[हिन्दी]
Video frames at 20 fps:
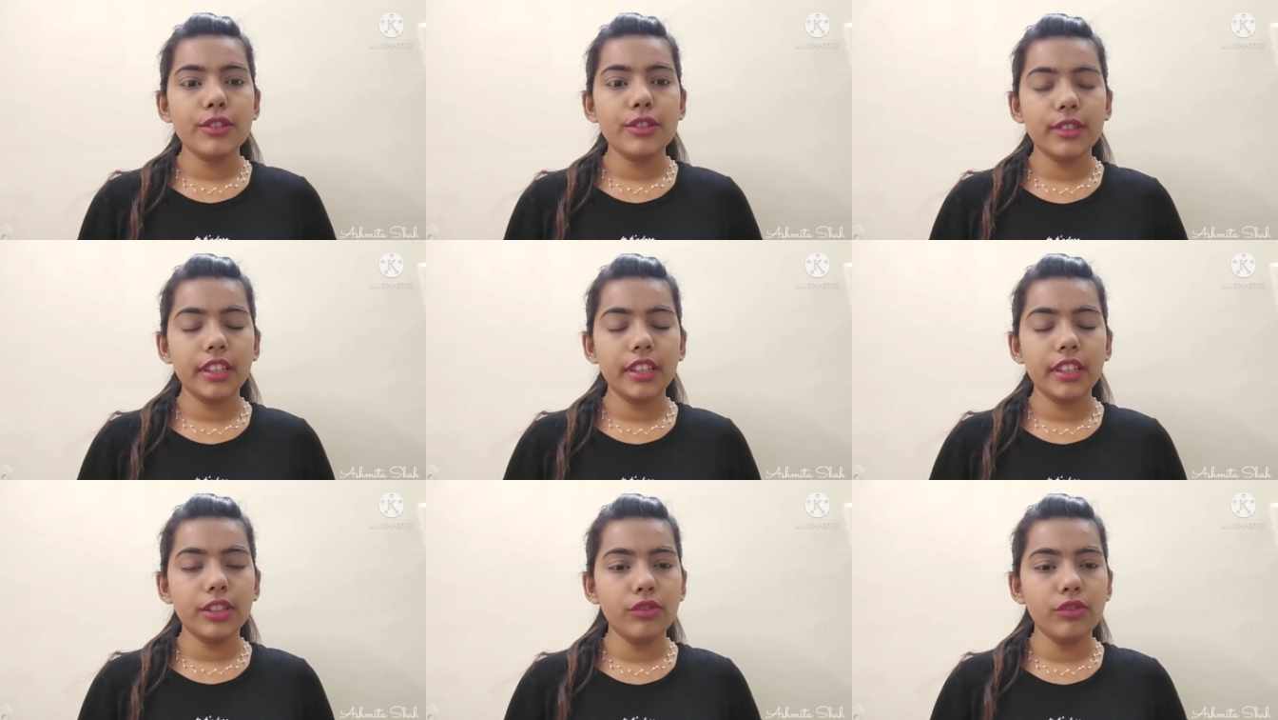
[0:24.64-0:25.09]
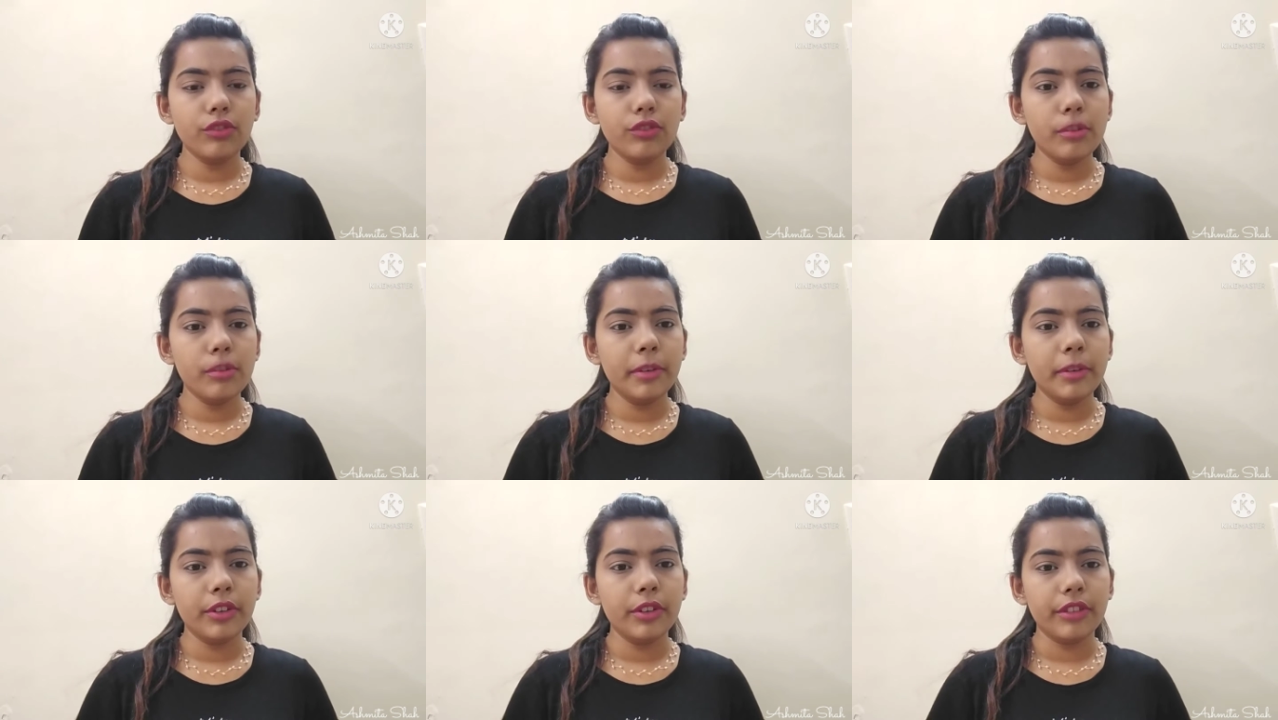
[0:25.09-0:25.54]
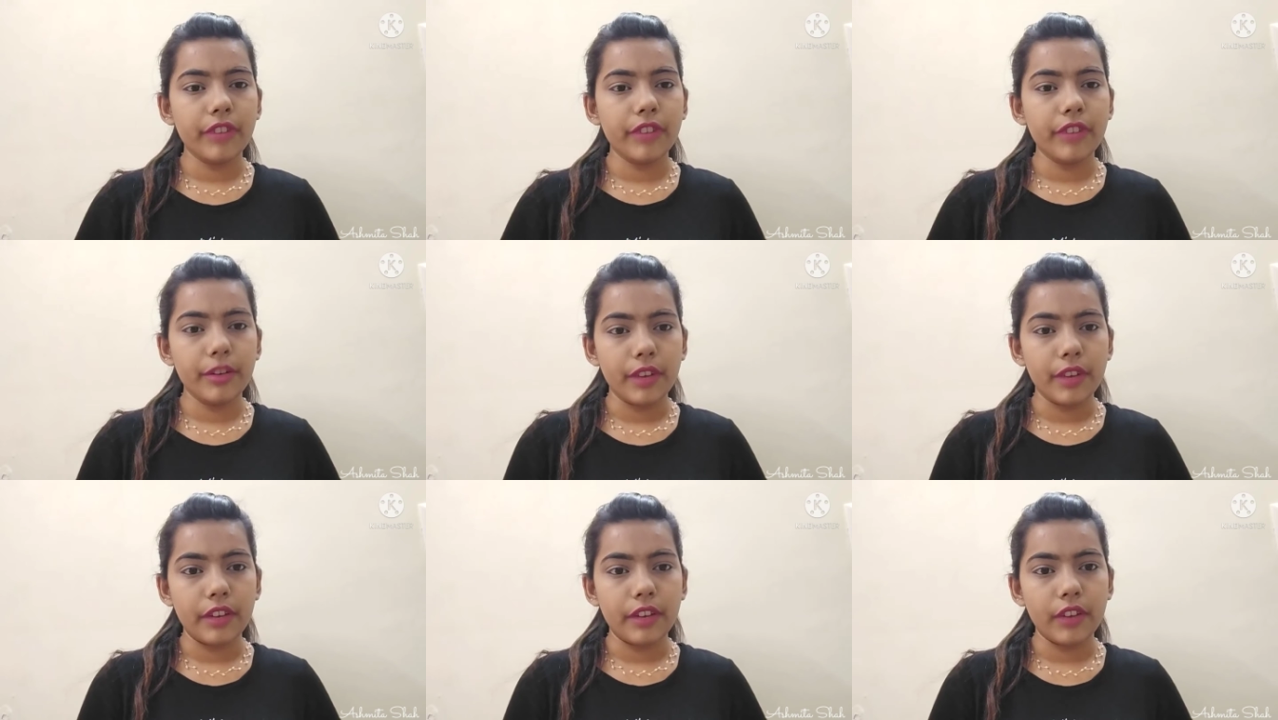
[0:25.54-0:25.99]
सो दैट यू विल भी
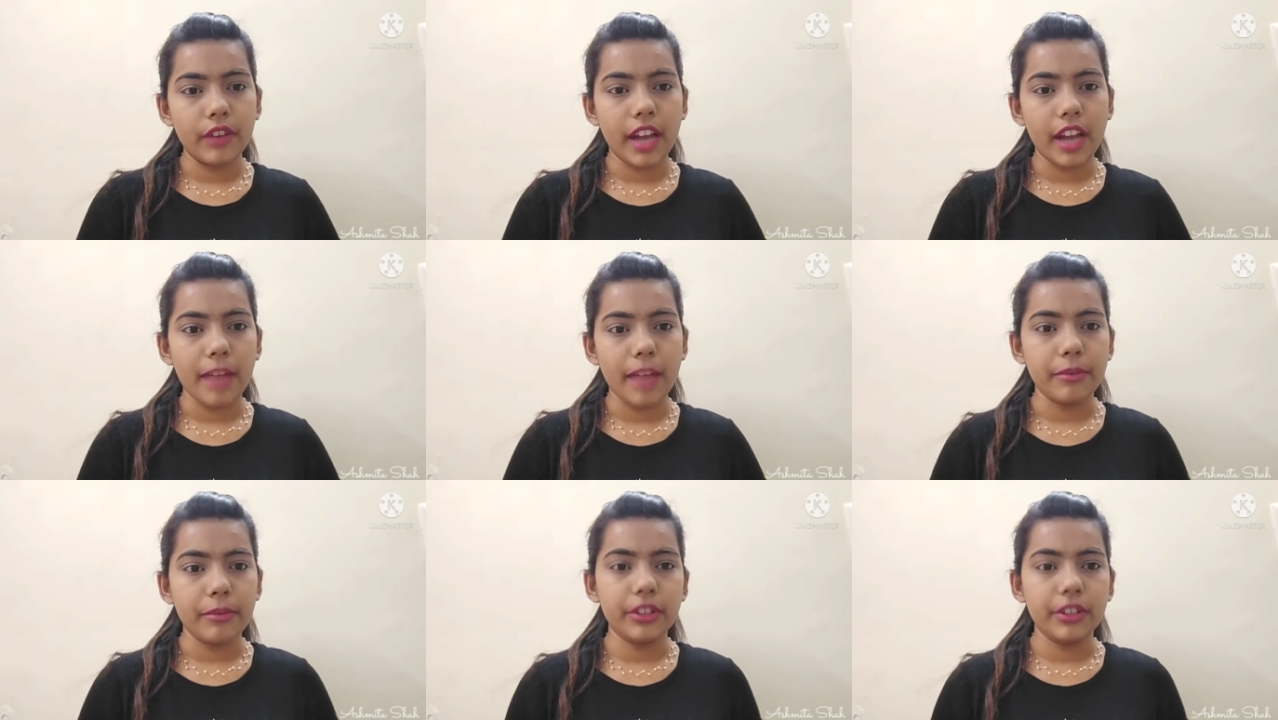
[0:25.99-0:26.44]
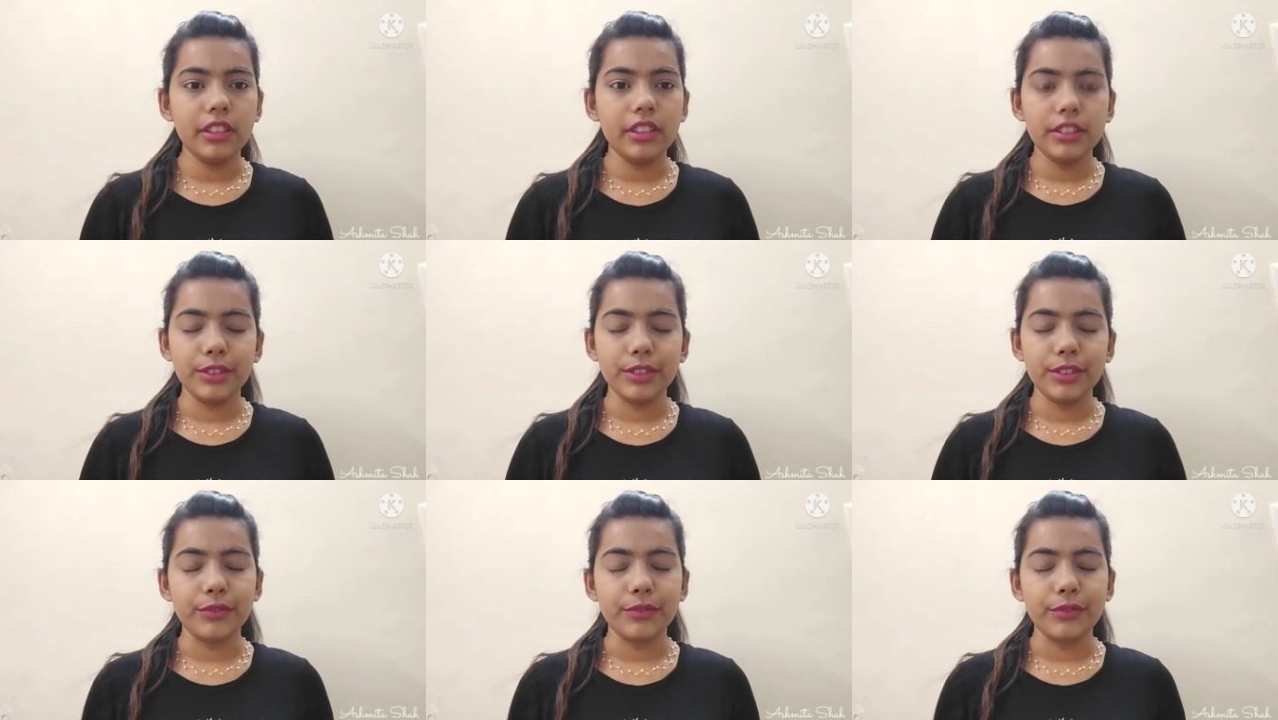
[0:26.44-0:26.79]
नोटिफाइड वैन अवर आई अपलोड